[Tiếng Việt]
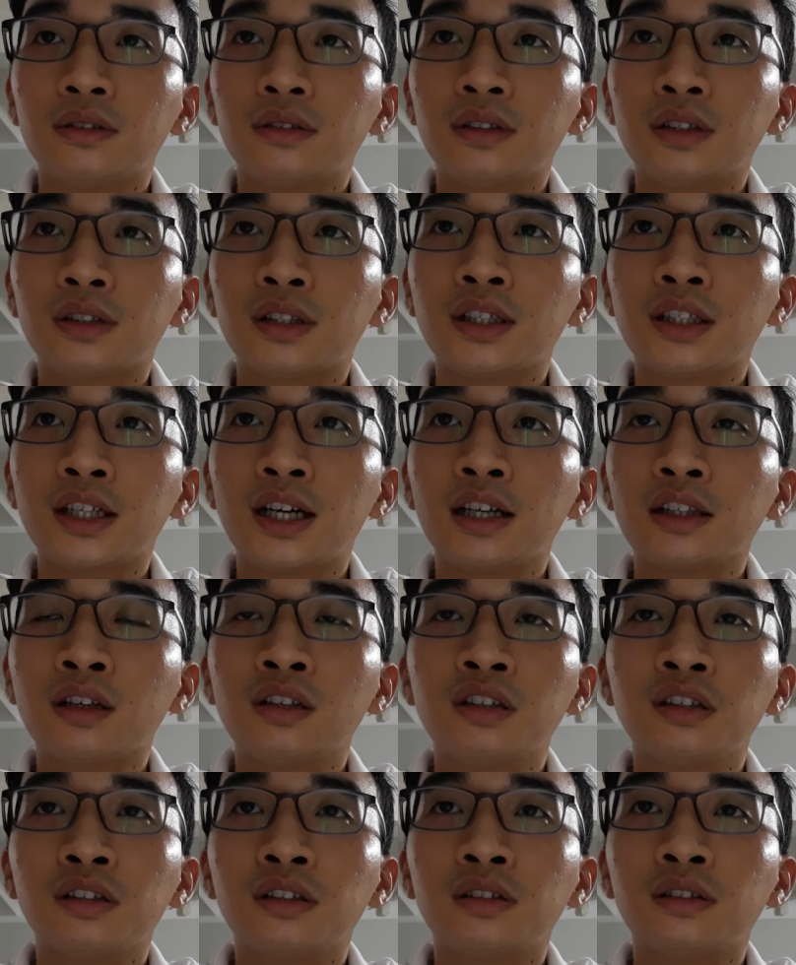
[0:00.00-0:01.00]
Thì tình cờ
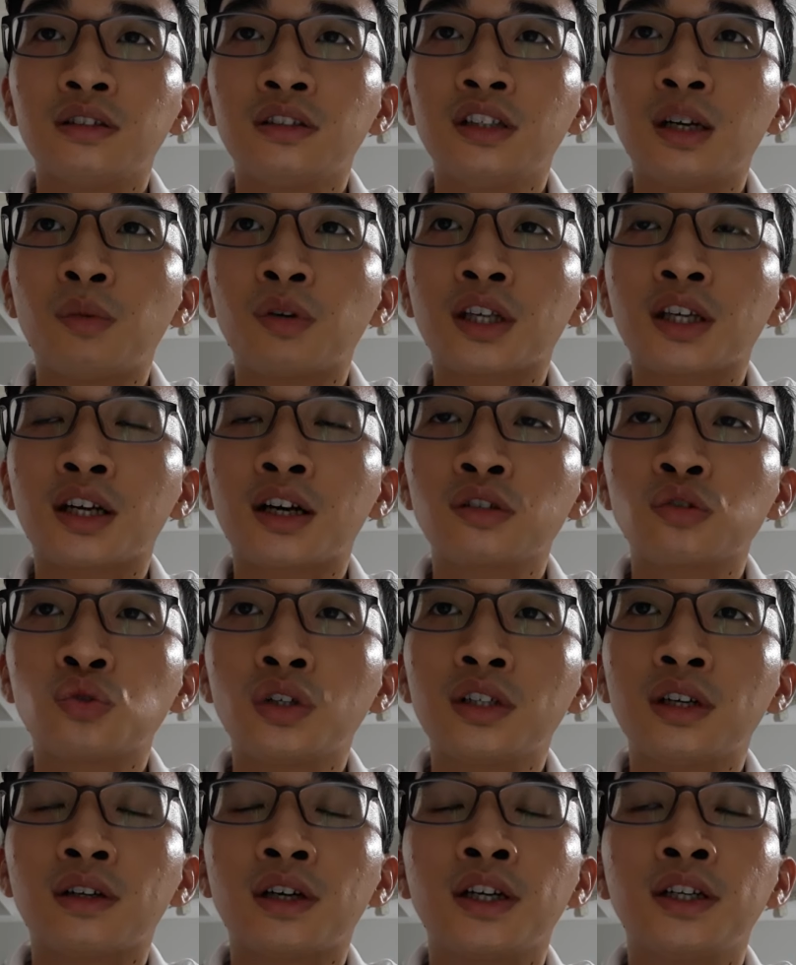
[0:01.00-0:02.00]
thôi, như là một cái cơ
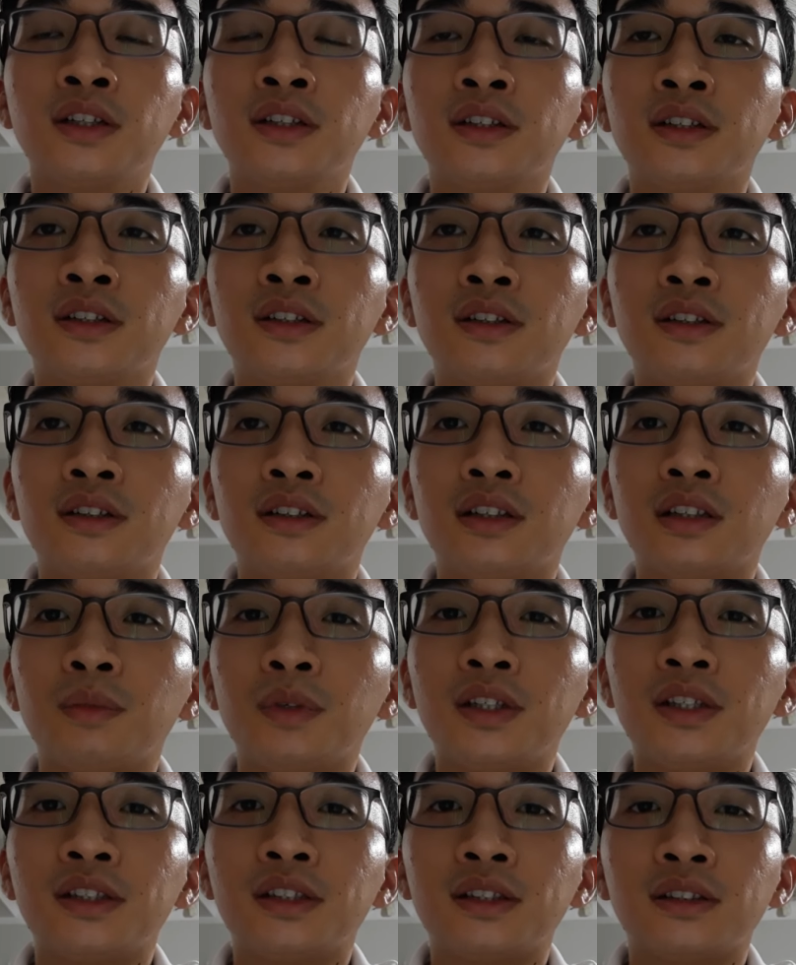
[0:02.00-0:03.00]
duyên nào đấy, thì
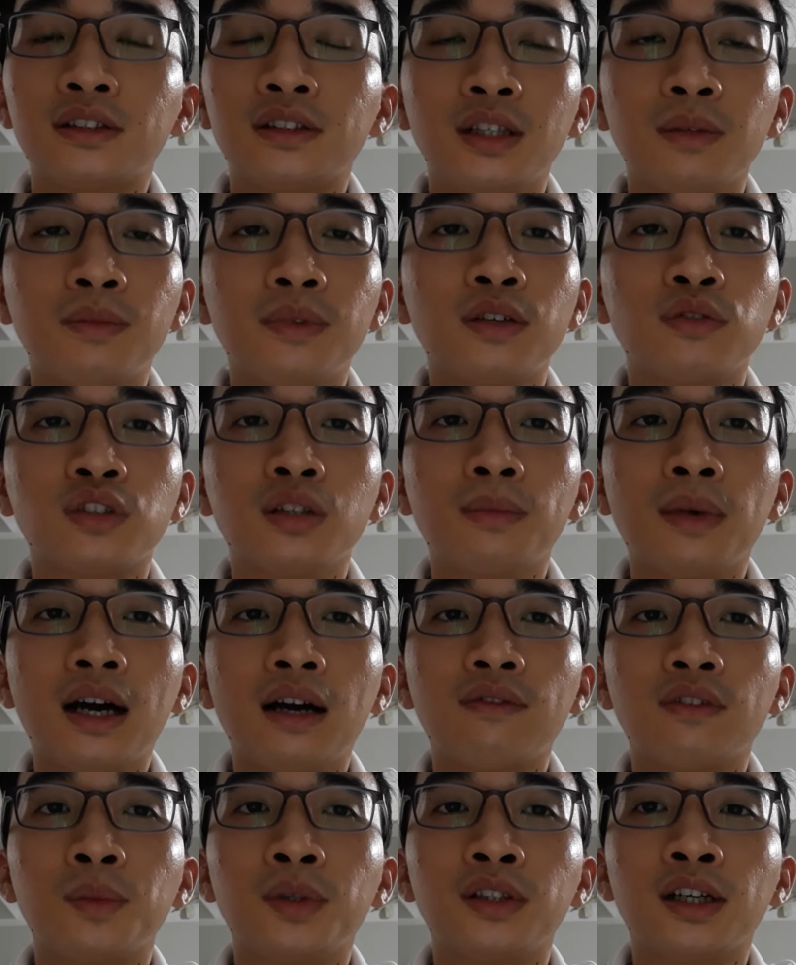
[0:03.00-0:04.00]
mình tìm hiểu trên mạng
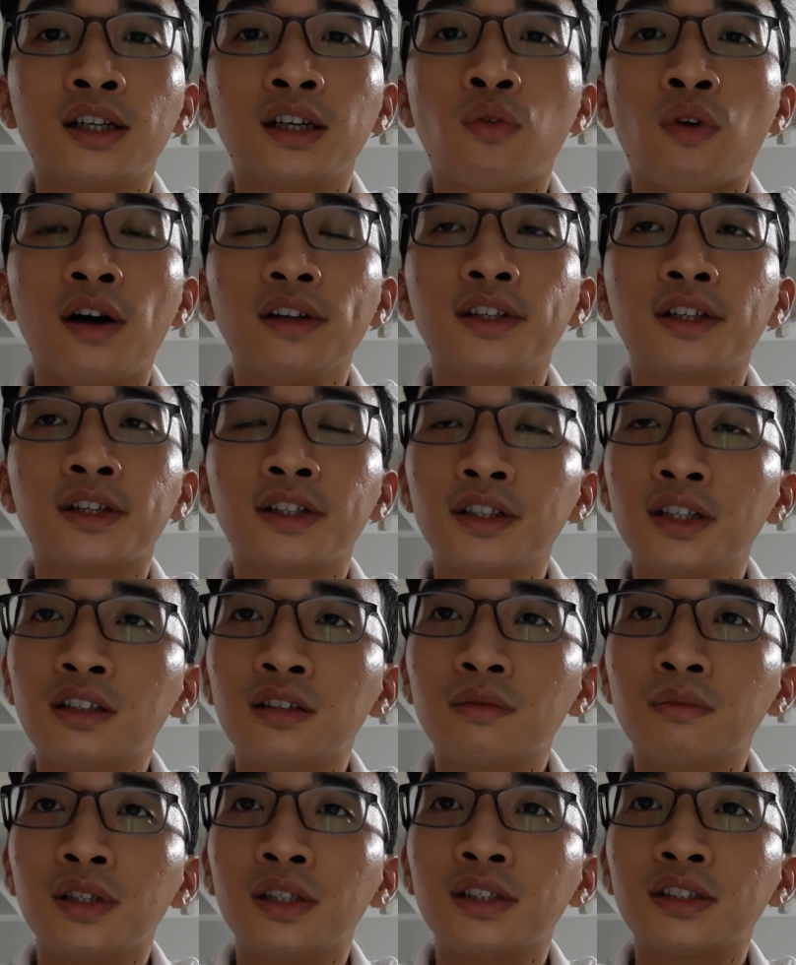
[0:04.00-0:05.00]
và mình thấy khóa thầy
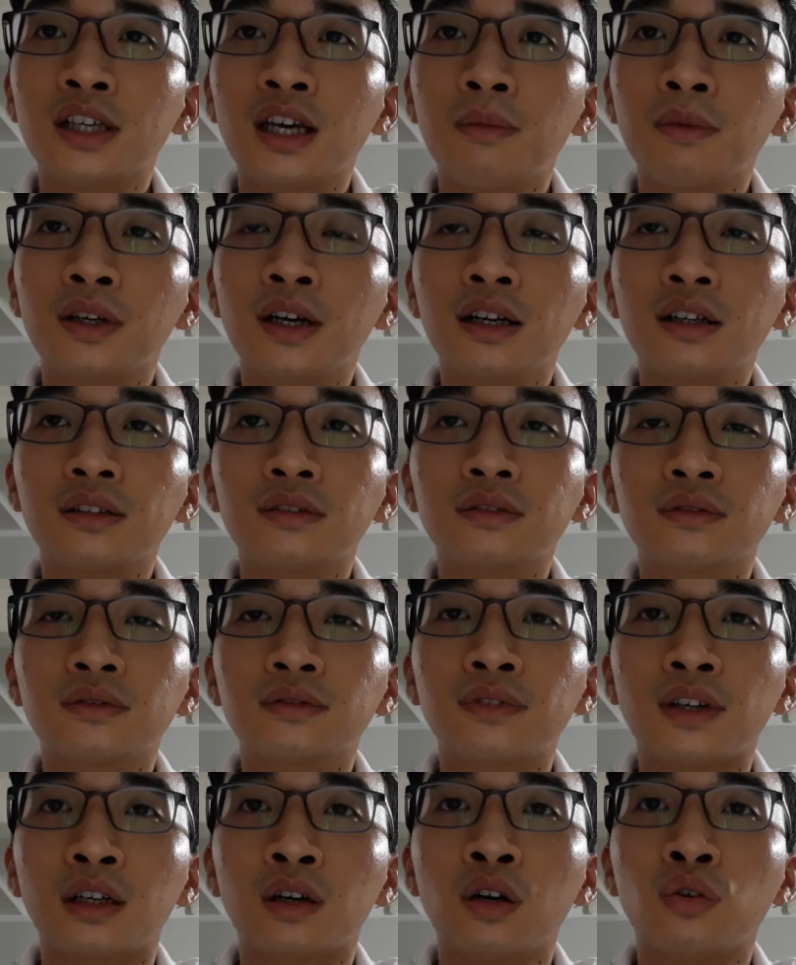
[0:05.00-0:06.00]
Cương, mình xem các
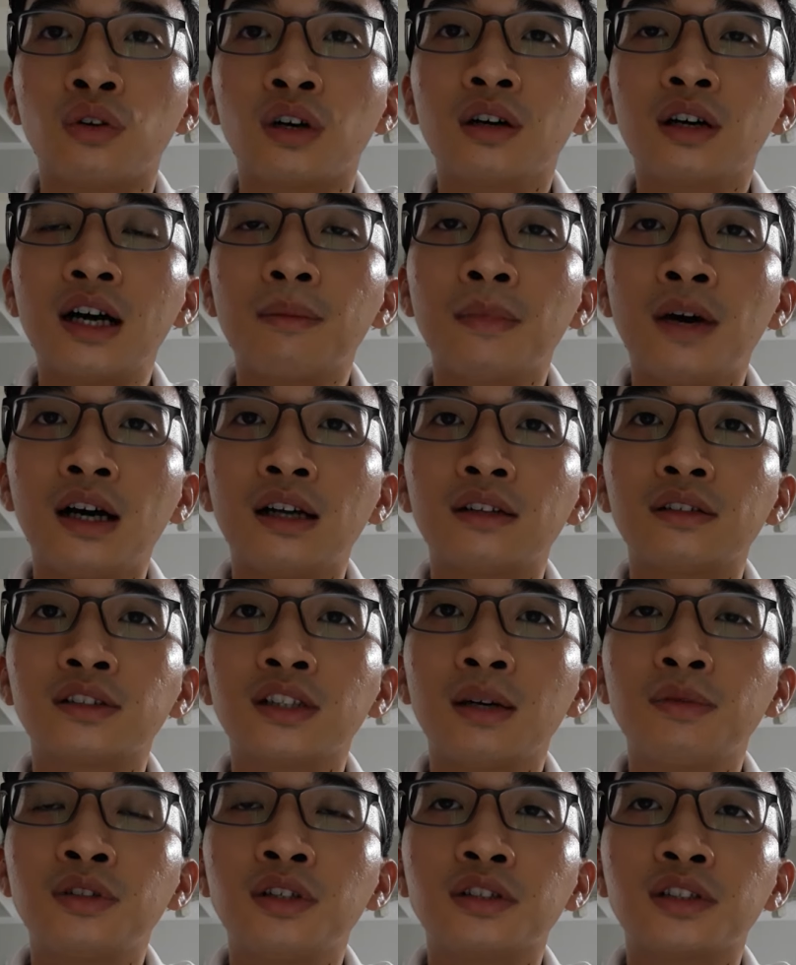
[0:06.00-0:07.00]
phản hồi của các bạn,
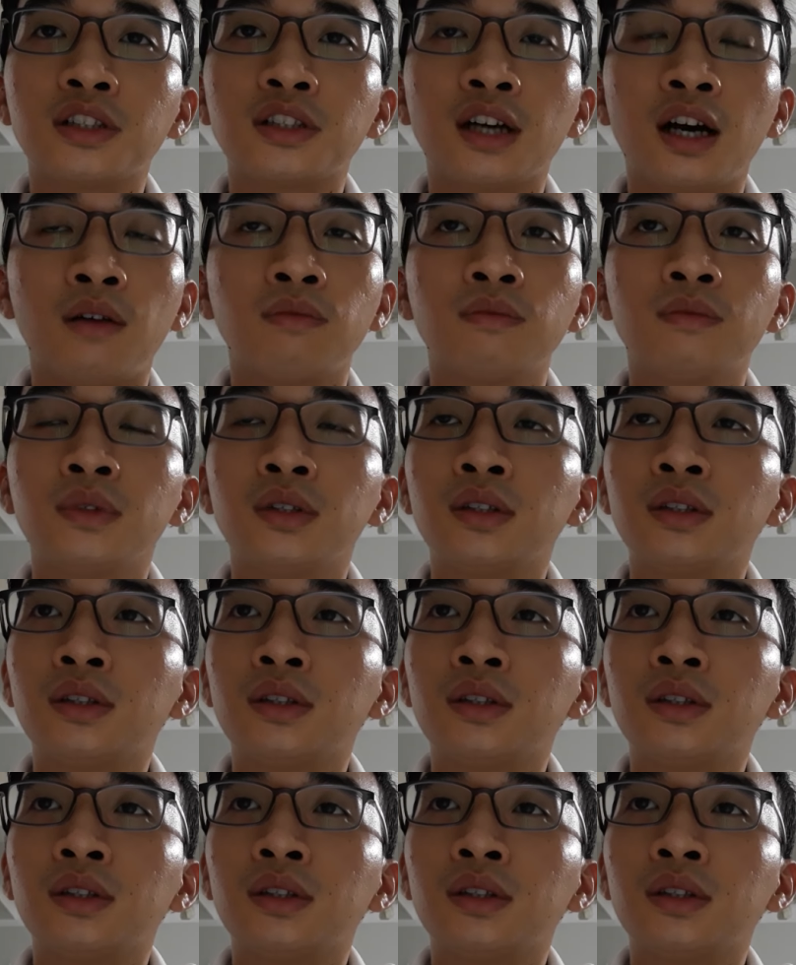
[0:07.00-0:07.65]
xem chương trình học,